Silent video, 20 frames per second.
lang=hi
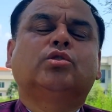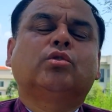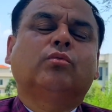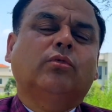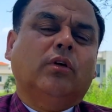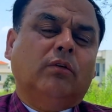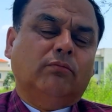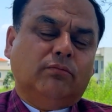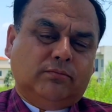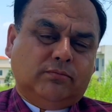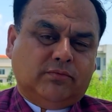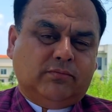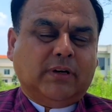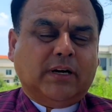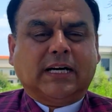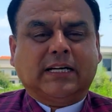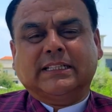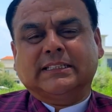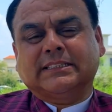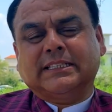तो
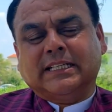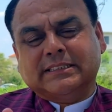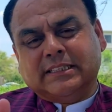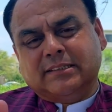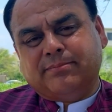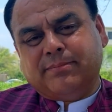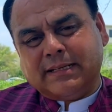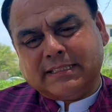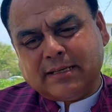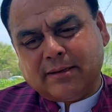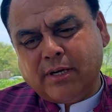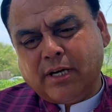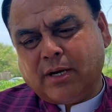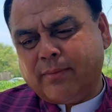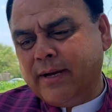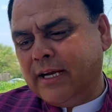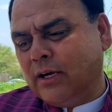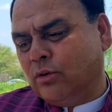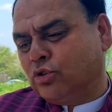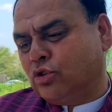वक़्त के साथ साथ पैसा भी
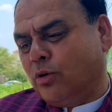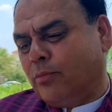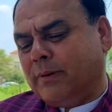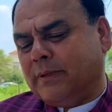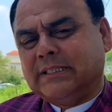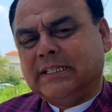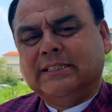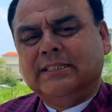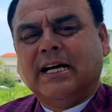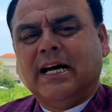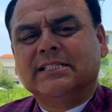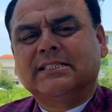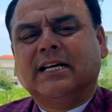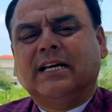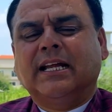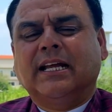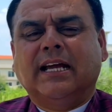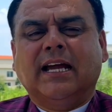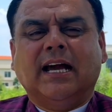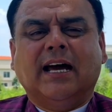कमाएंगे उसको पसंदाज
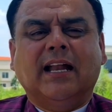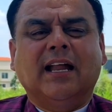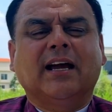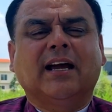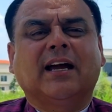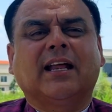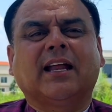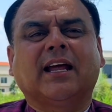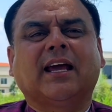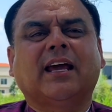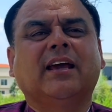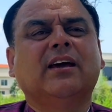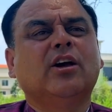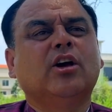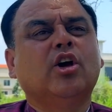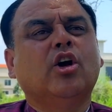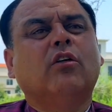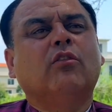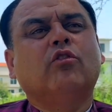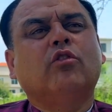करेंगे अलग करेंगे
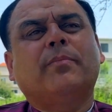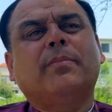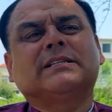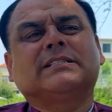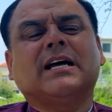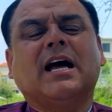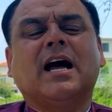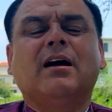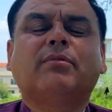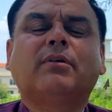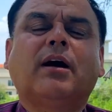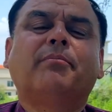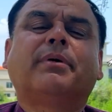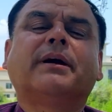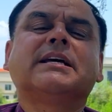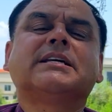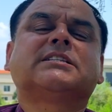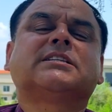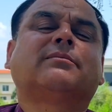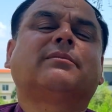वो पैसा आपका
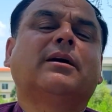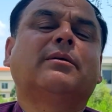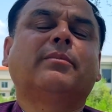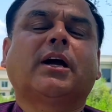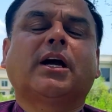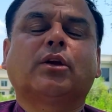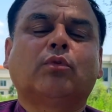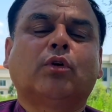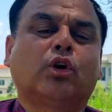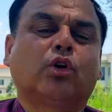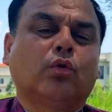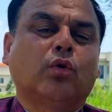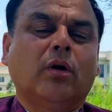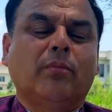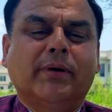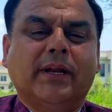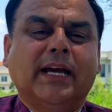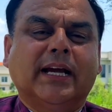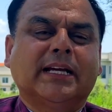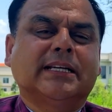बड़े सरमाए में कन्वर्ट होगा
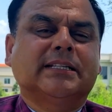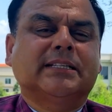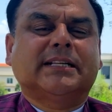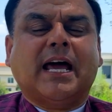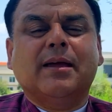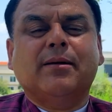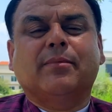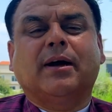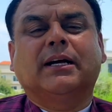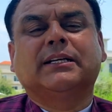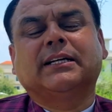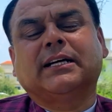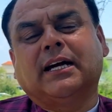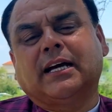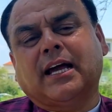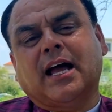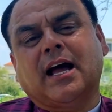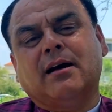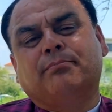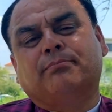फिर एक टाइम आ जाएगा
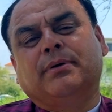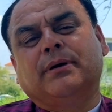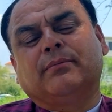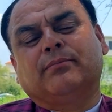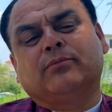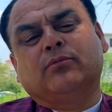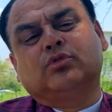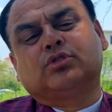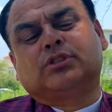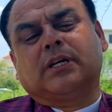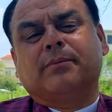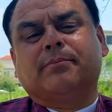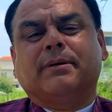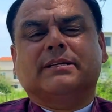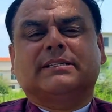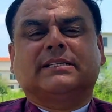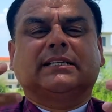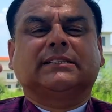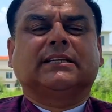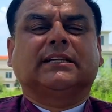कि आप फिर उतने
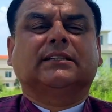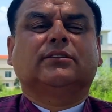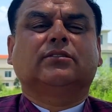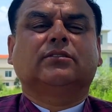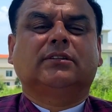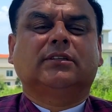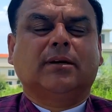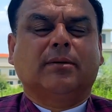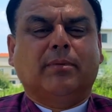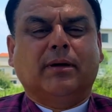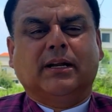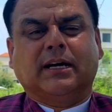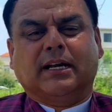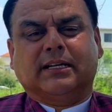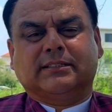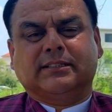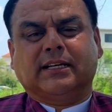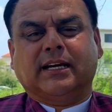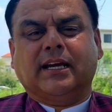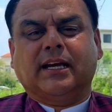पैसे के साथ डबल
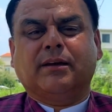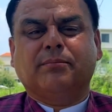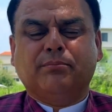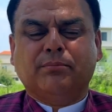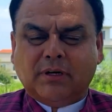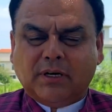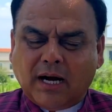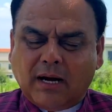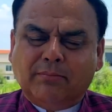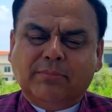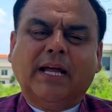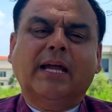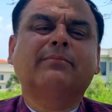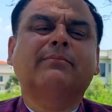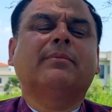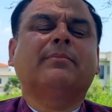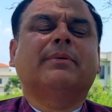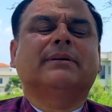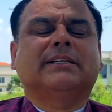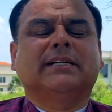कर सकेंगे कम
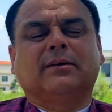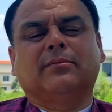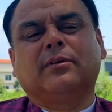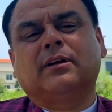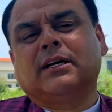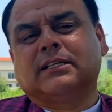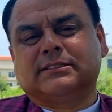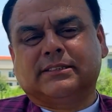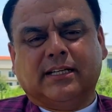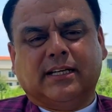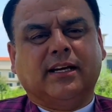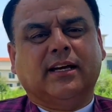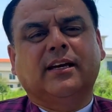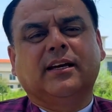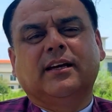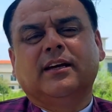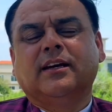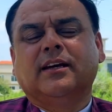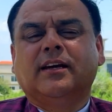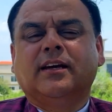टाइम में पैसा डबल कर सकेंगे
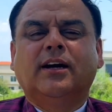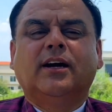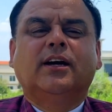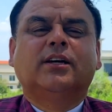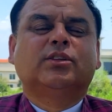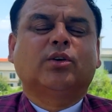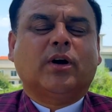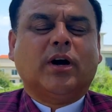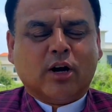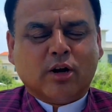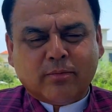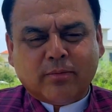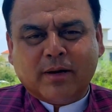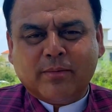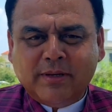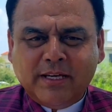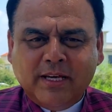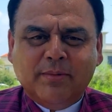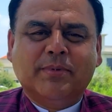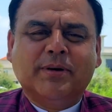तो
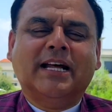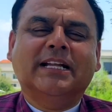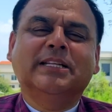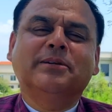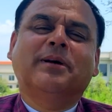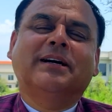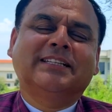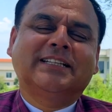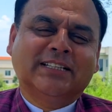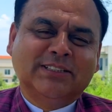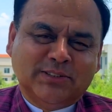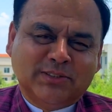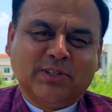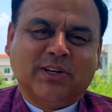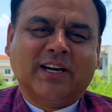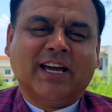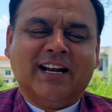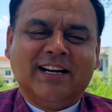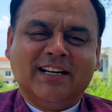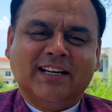कारोबार में ये बुनियादी बातें हैं जिसको
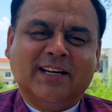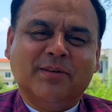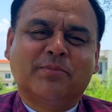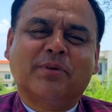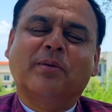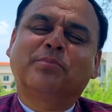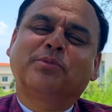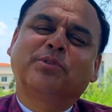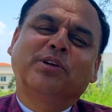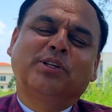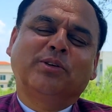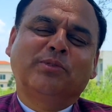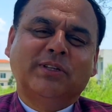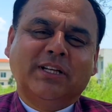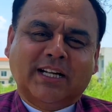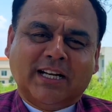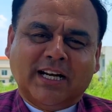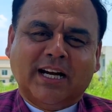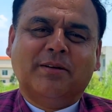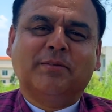ख्याल रखें प्रॉपर्टी टीवी
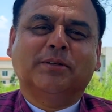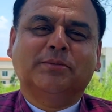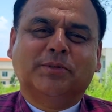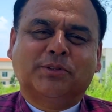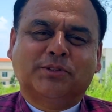देखने का बहुत